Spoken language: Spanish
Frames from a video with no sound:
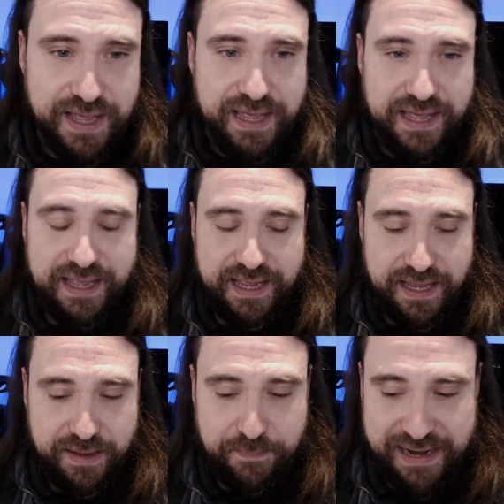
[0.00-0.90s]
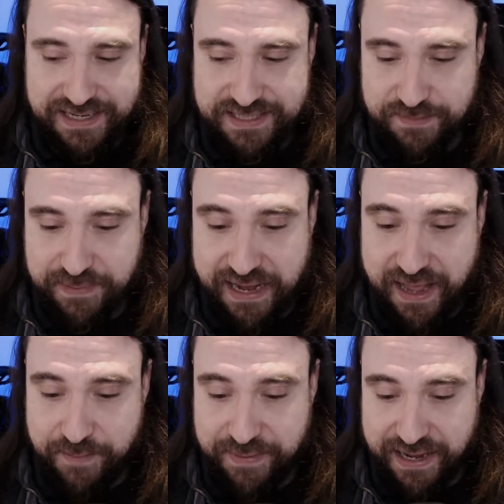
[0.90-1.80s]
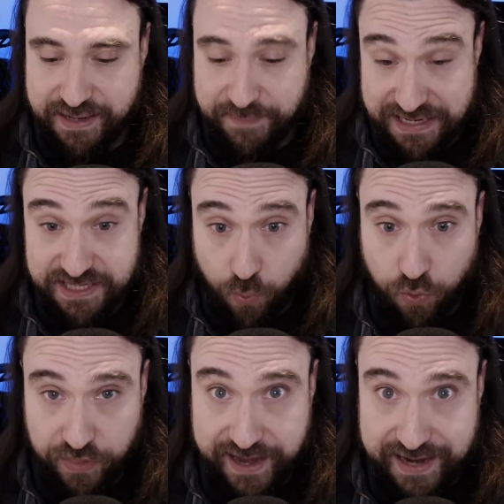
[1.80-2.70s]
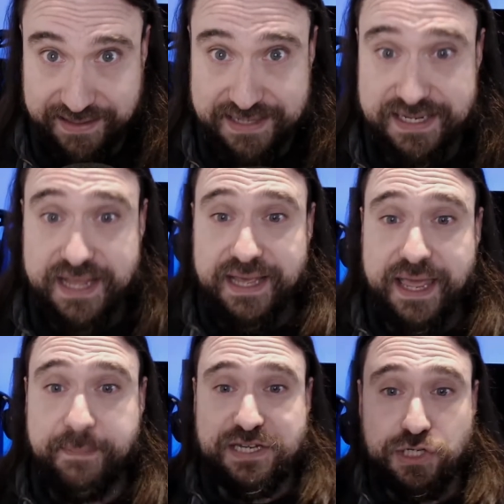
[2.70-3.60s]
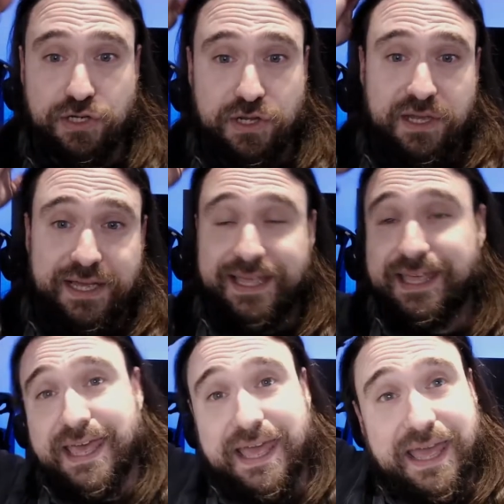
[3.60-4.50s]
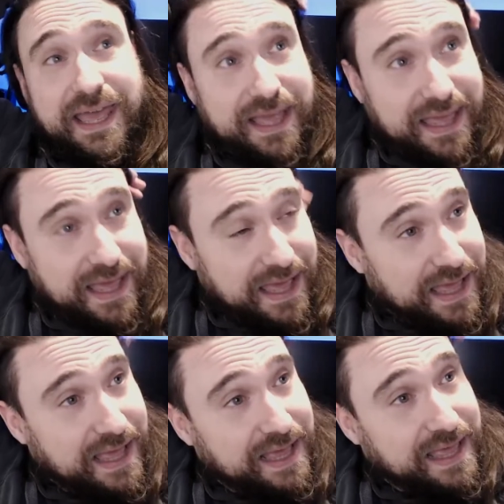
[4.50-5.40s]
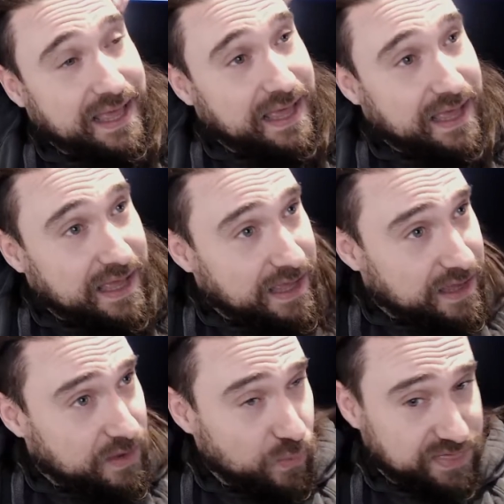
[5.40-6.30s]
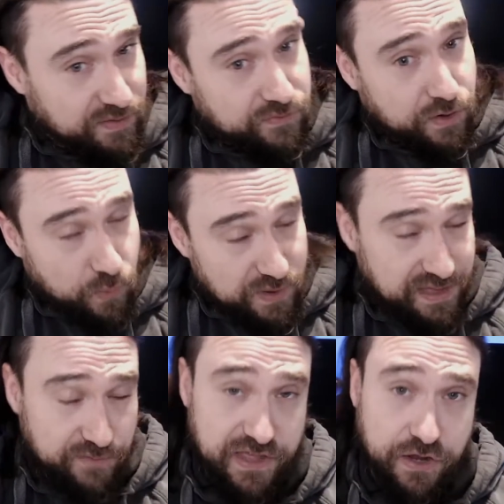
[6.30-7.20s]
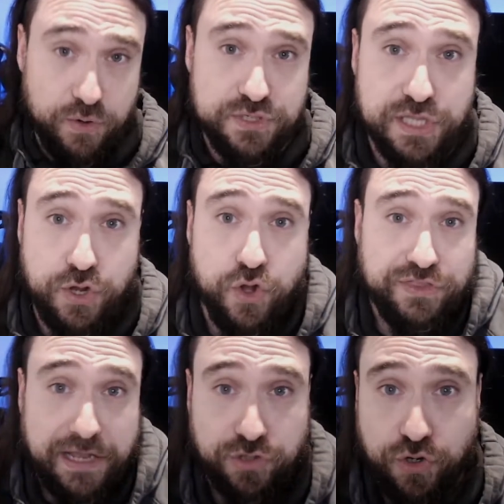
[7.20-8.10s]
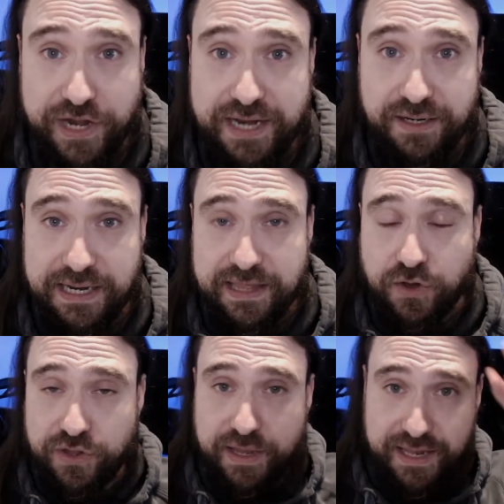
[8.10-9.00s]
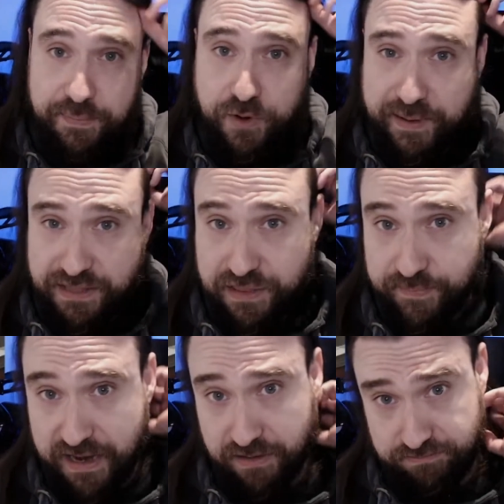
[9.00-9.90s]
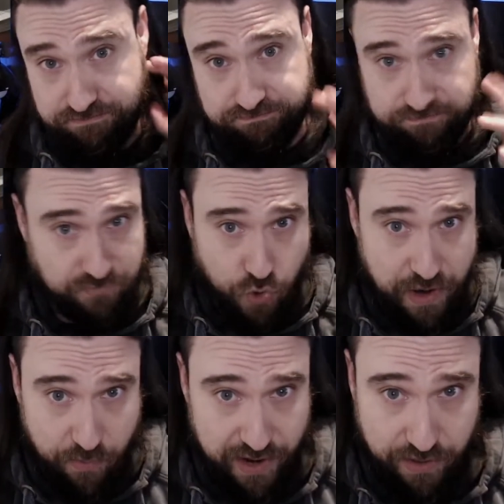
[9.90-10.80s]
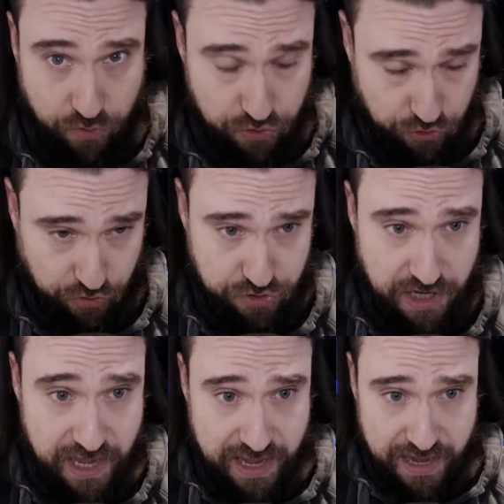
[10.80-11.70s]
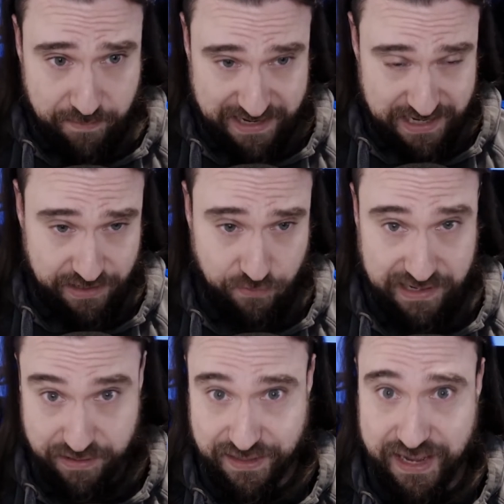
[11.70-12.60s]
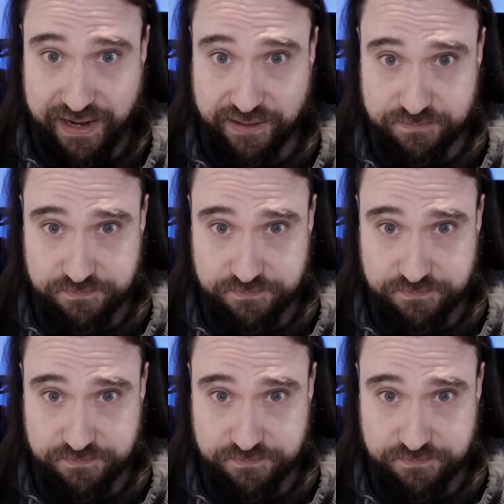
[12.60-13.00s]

eh, para, este, para, este juego de cartas. ¿Qué pasó? que, que, que Wizard, of the Coast contactó con él y le dijo, oye, ¿quieres participar, colaborar con nosotros para novelizar